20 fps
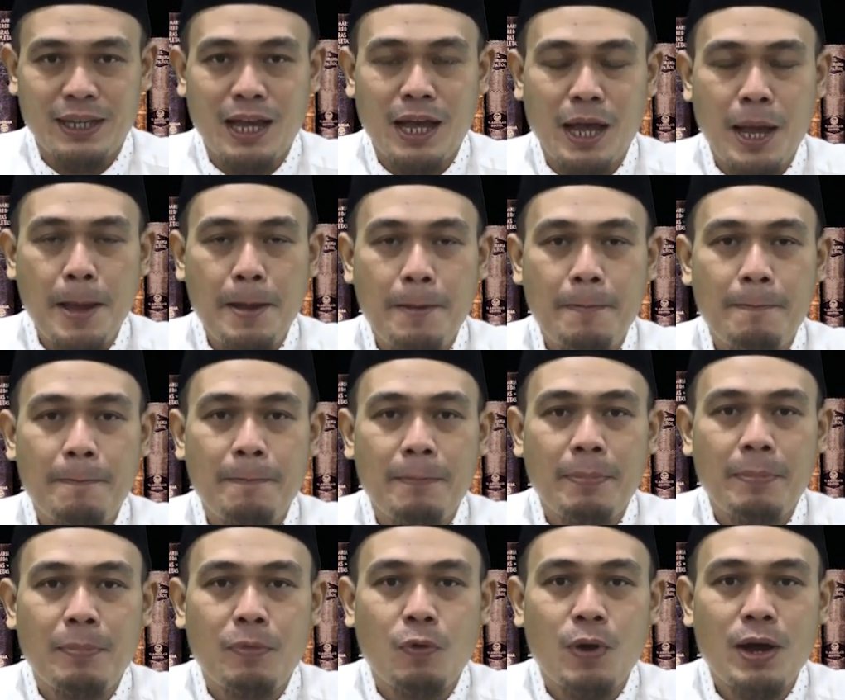Nah,
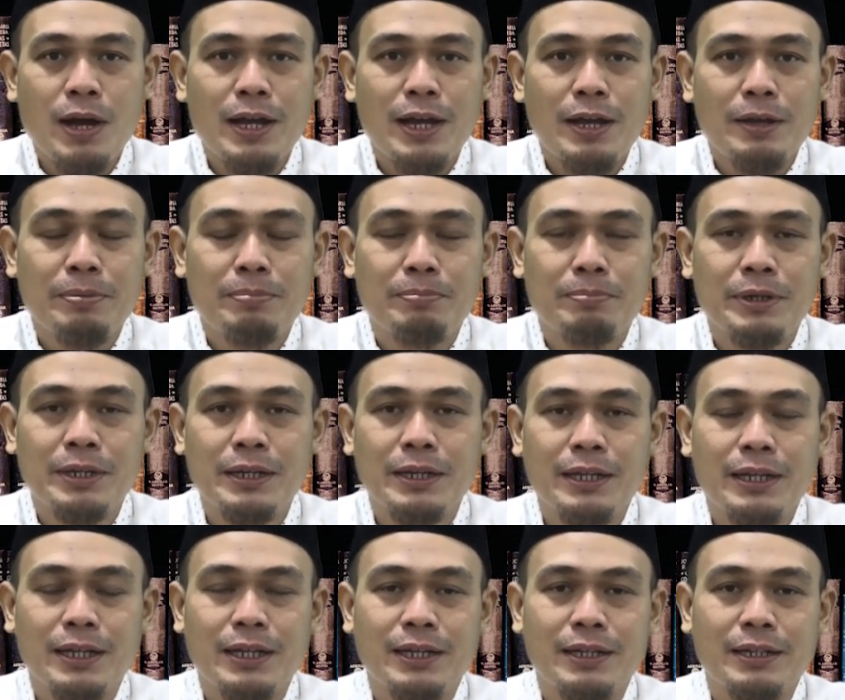wakaf
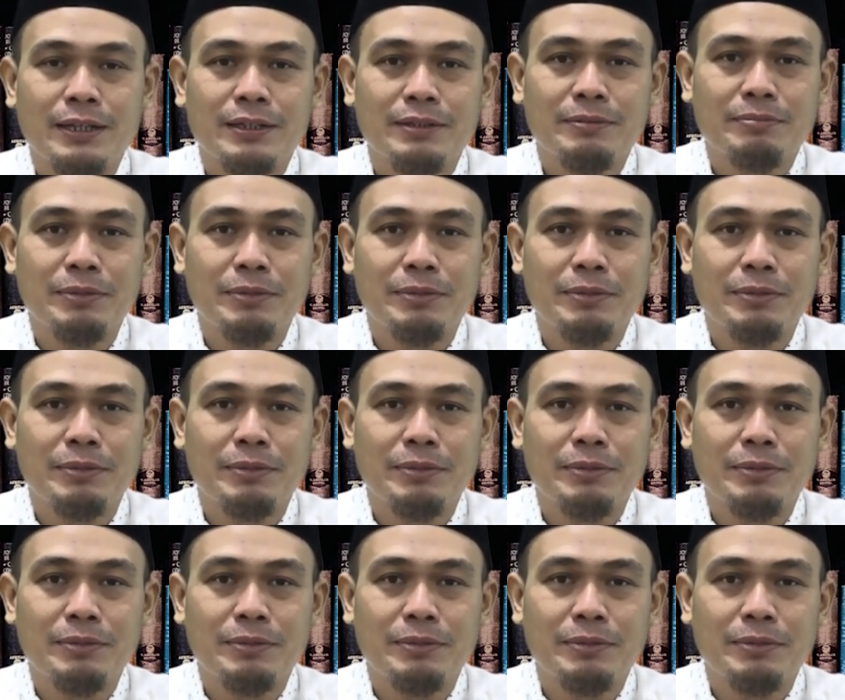benda